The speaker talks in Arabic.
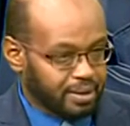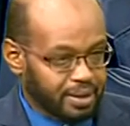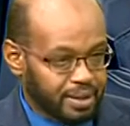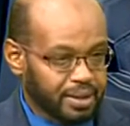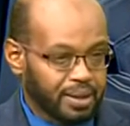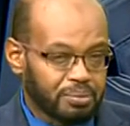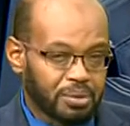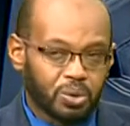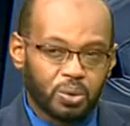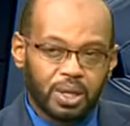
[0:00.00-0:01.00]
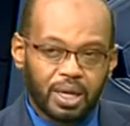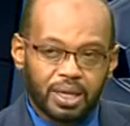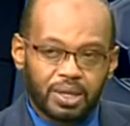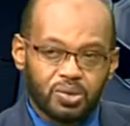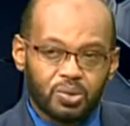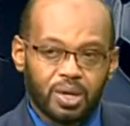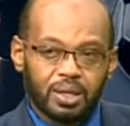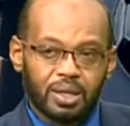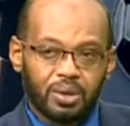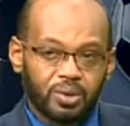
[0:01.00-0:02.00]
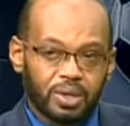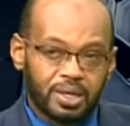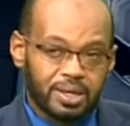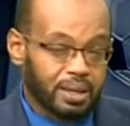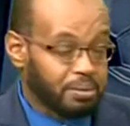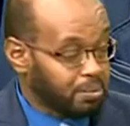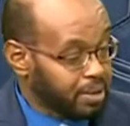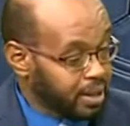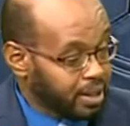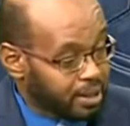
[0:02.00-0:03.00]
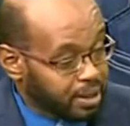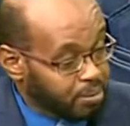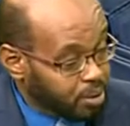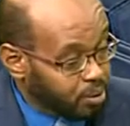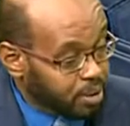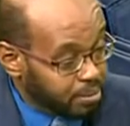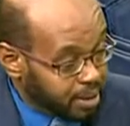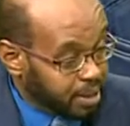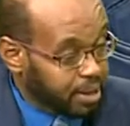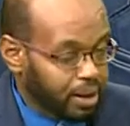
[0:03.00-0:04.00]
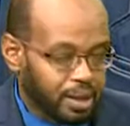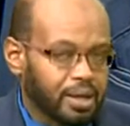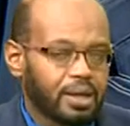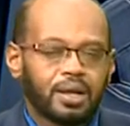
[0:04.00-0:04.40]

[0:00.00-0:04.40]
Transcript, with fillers: كثيرا بجهود الحل السوداني لأنه أنت إذا لم تمتلك لم تكن تمتلك إرادة